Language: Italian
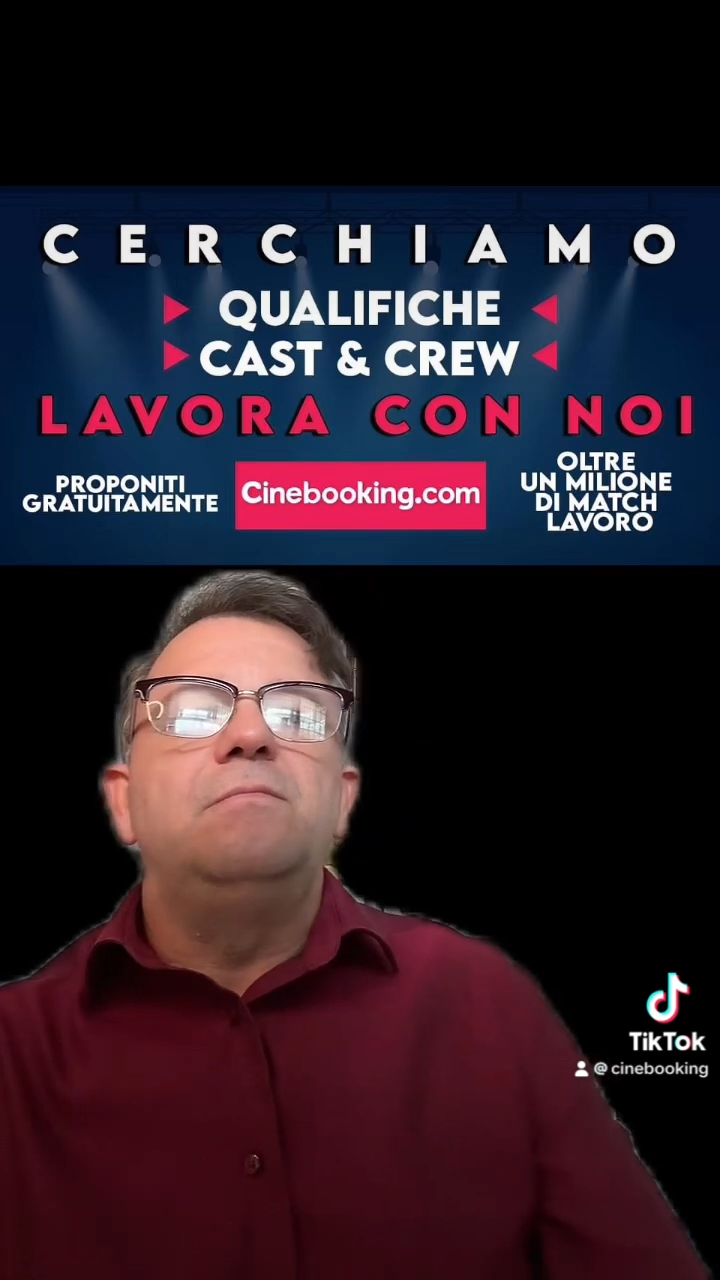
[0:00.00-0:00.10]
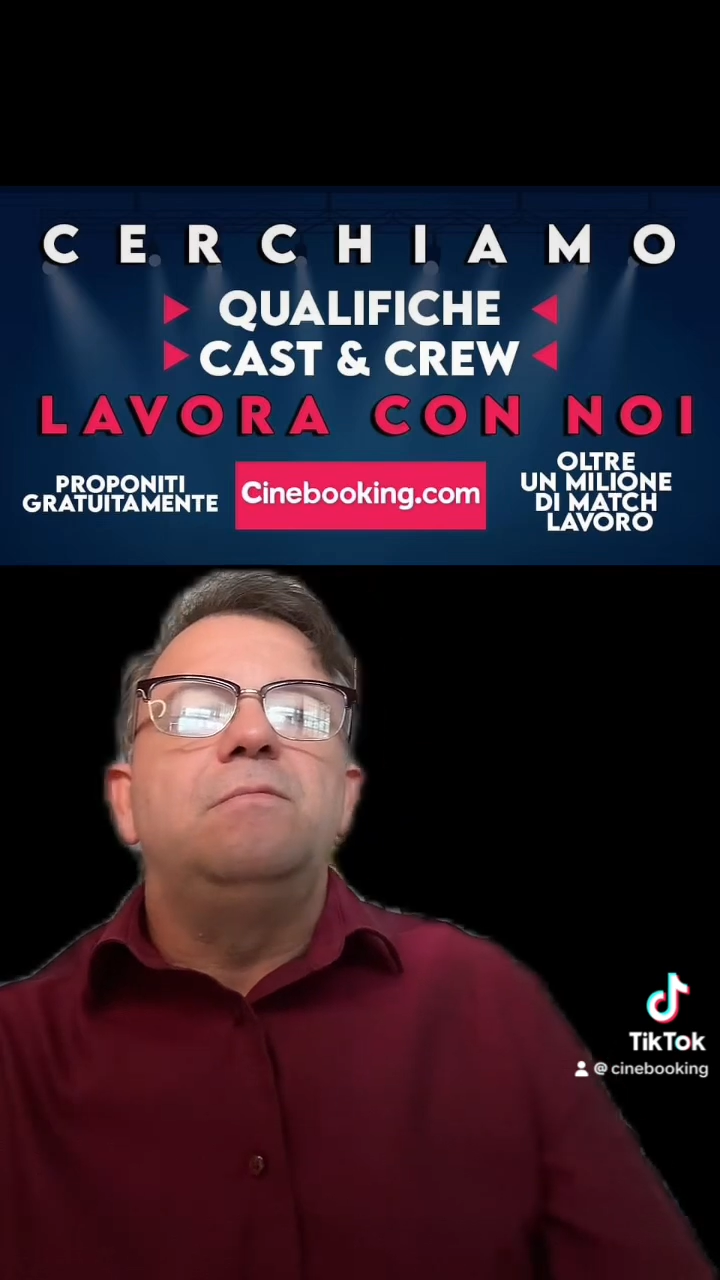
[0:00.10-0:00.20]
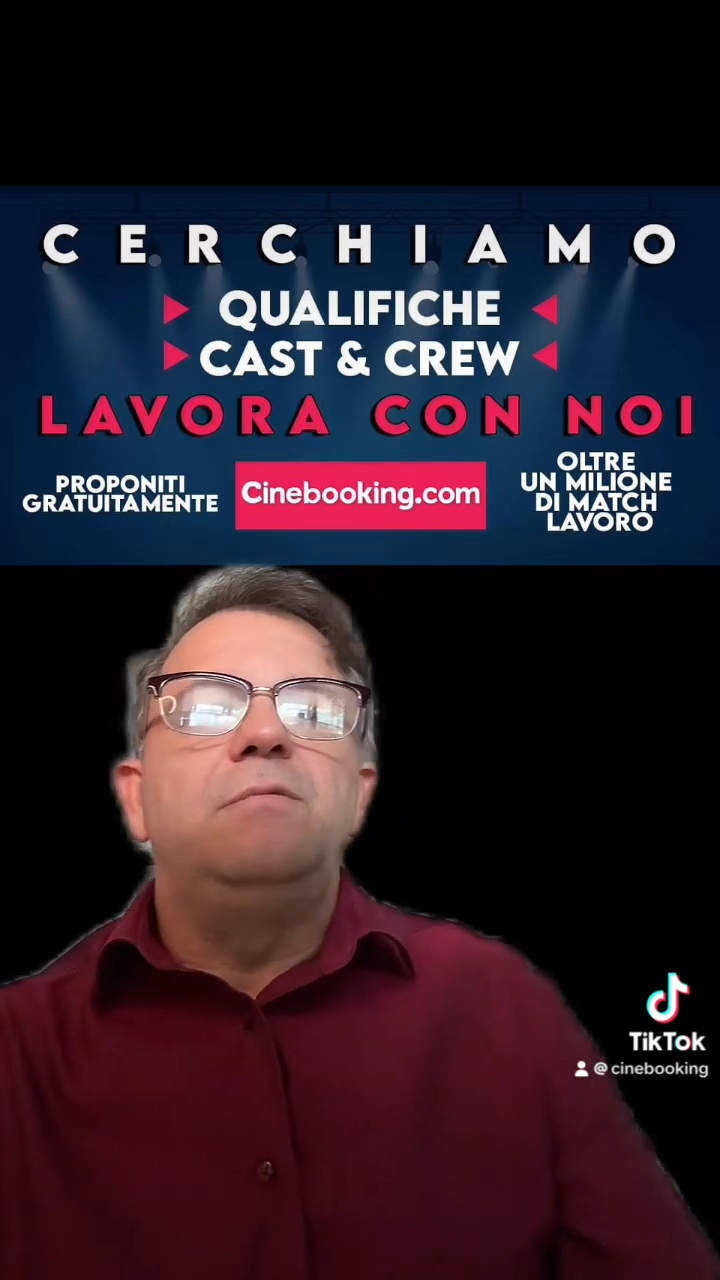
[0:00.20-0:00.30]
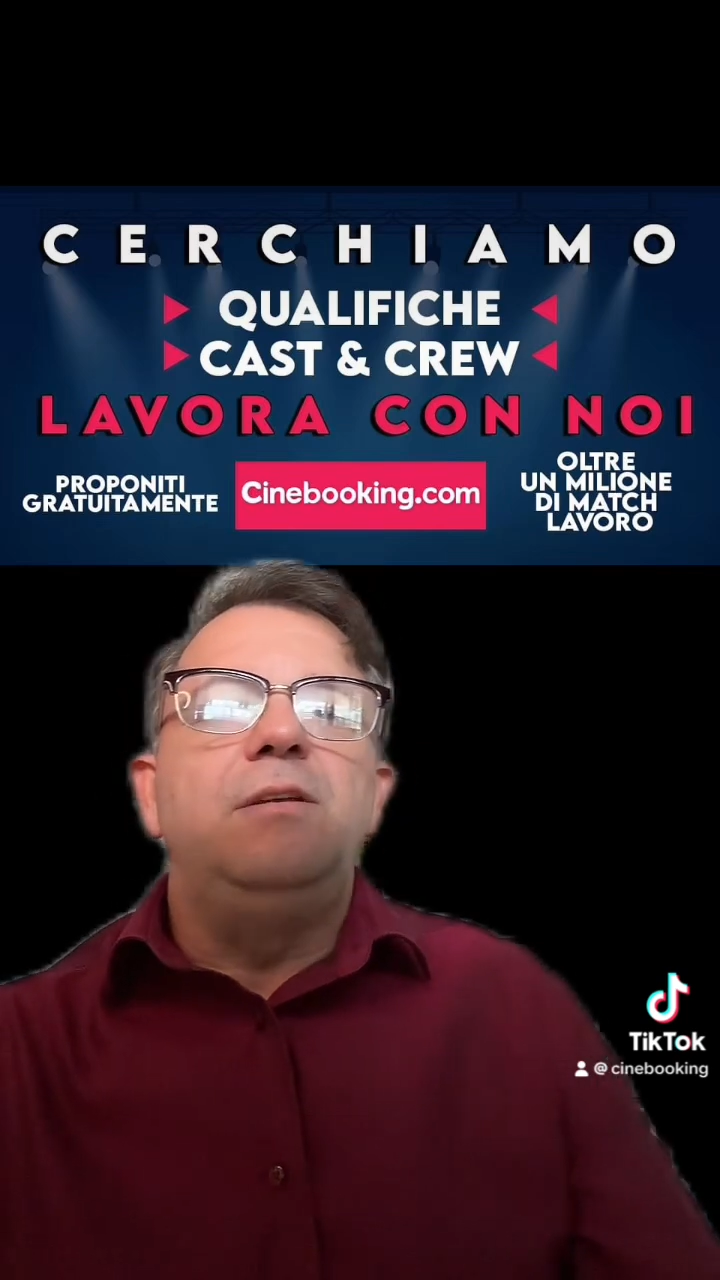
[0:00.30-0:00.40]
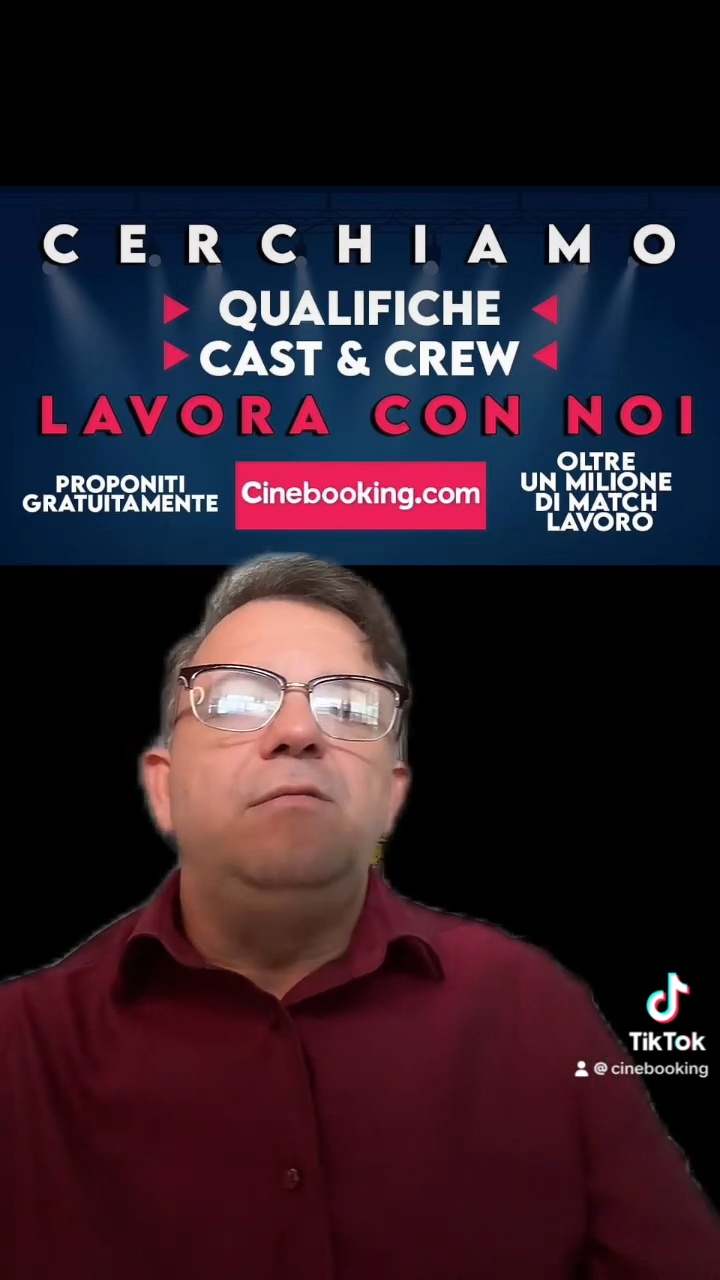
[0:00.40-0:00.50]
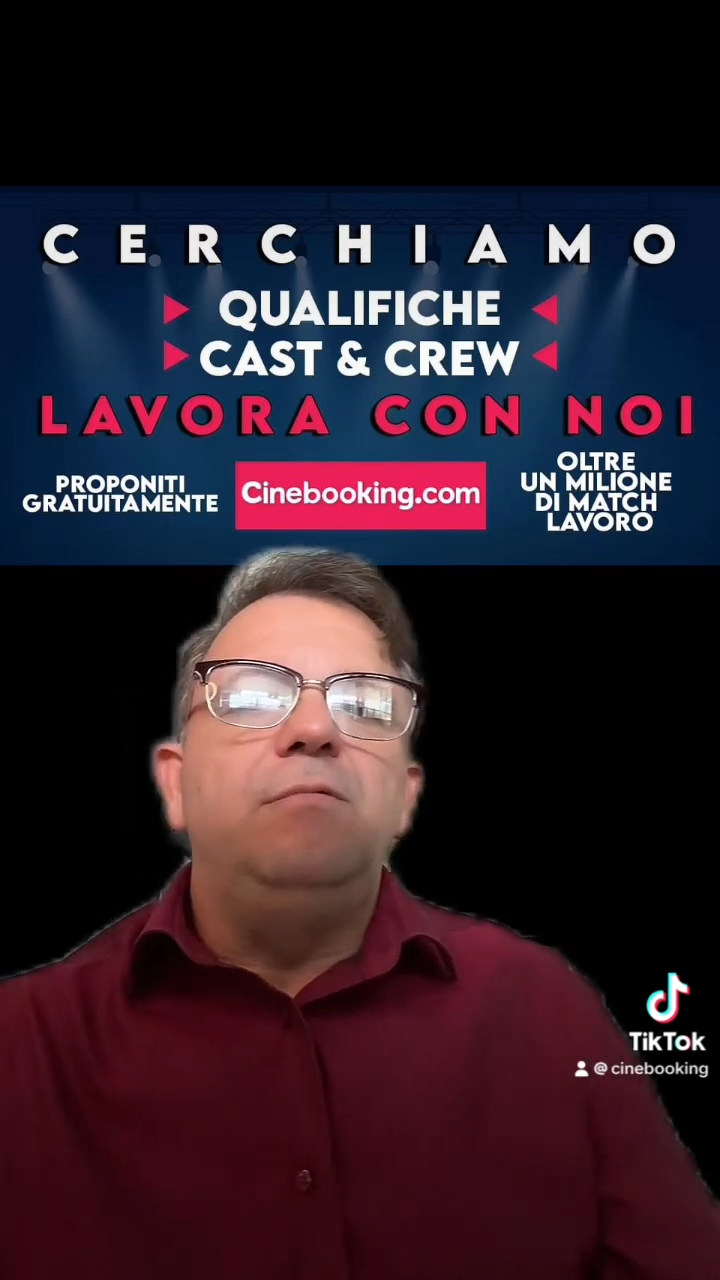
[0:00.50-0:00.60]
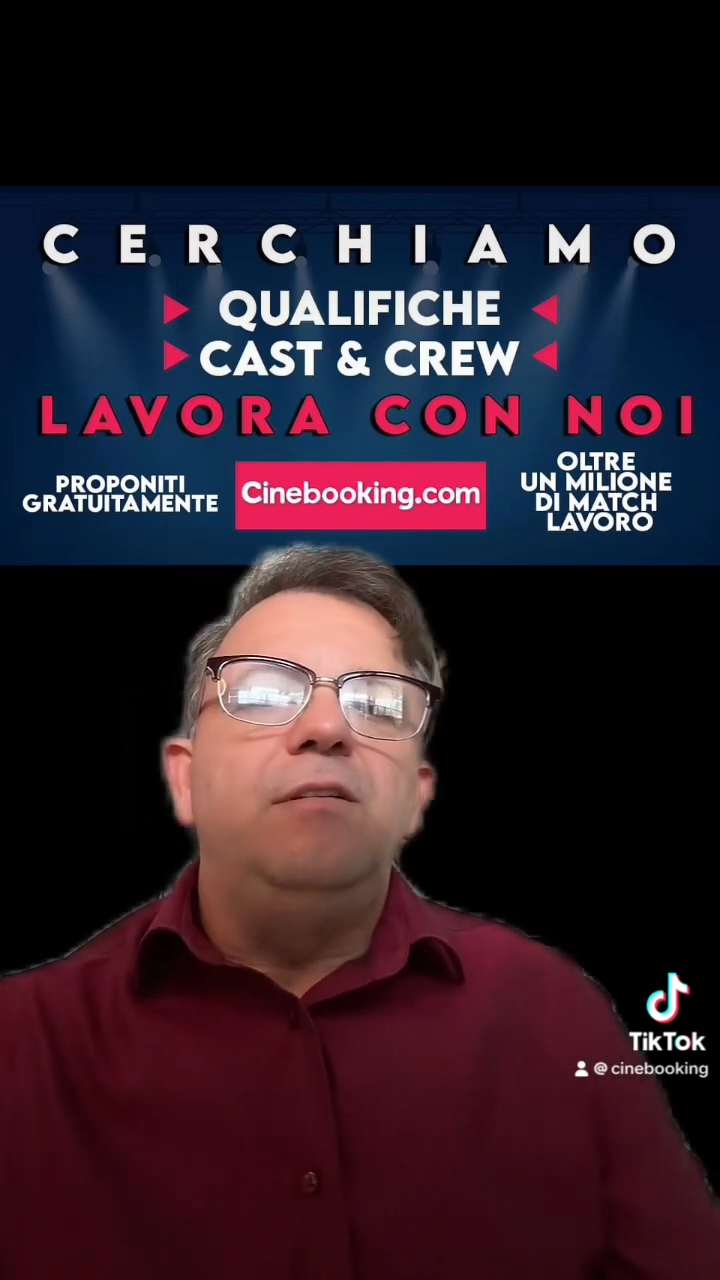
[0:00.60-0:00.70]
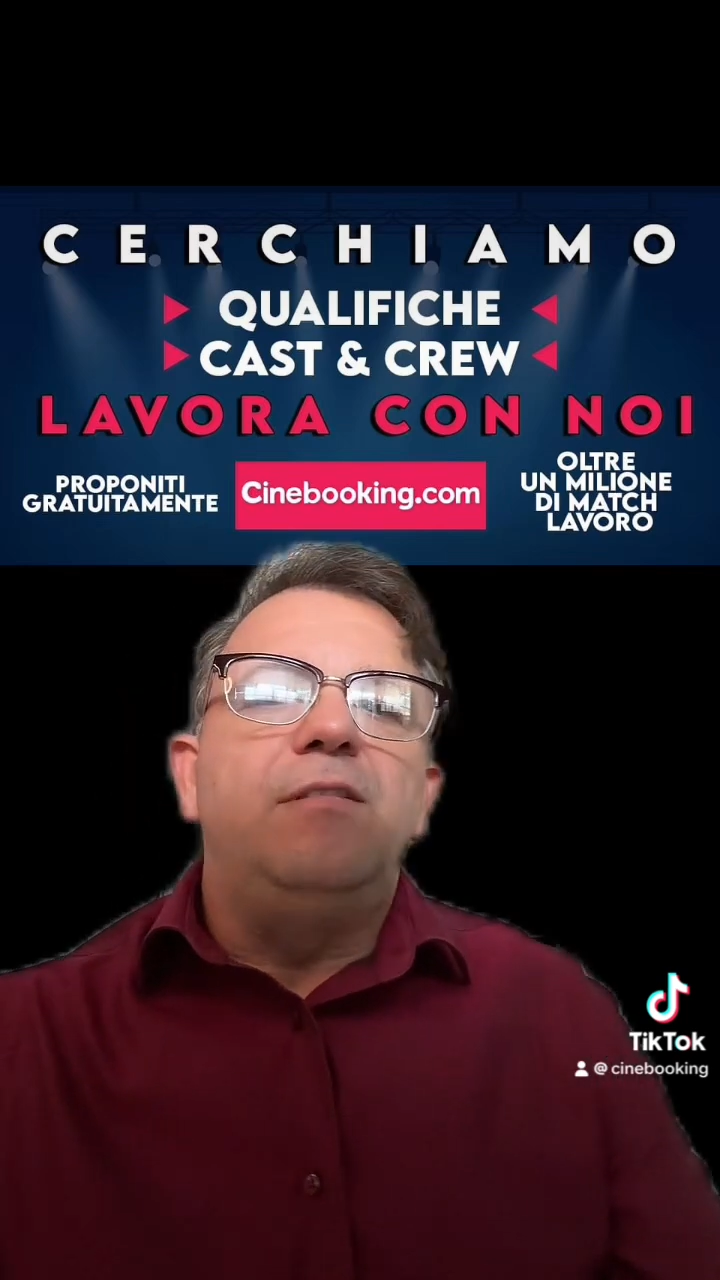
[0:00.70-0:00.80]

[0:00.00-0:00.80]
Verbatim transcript: di, di